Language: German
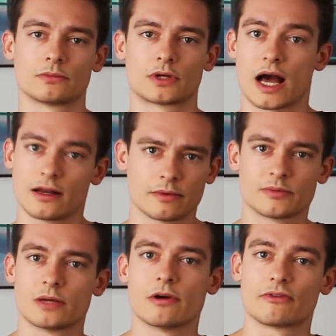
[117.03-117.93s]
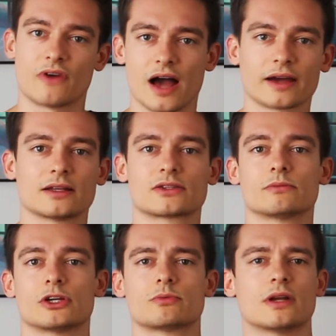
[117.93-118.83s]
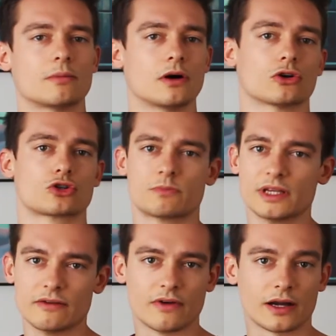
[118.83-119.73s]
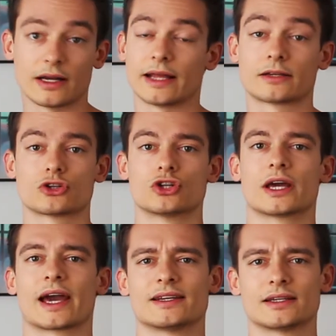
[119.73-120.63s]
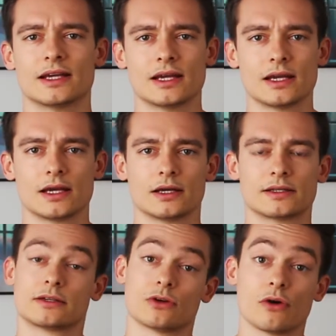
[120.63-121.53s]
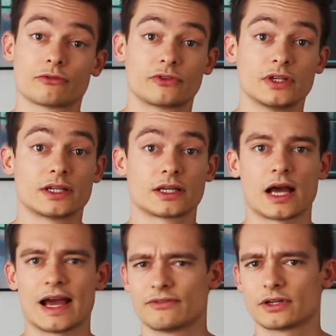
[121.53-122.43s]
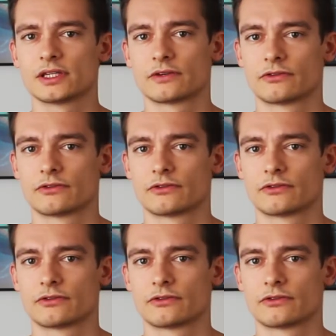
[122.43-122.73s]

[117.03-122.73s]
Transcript: Gerade beim Thema Fahrräder zum Beispiel, aber auch Spielwaren, elektrische Geräte sind oft viele Dinge einfach nicht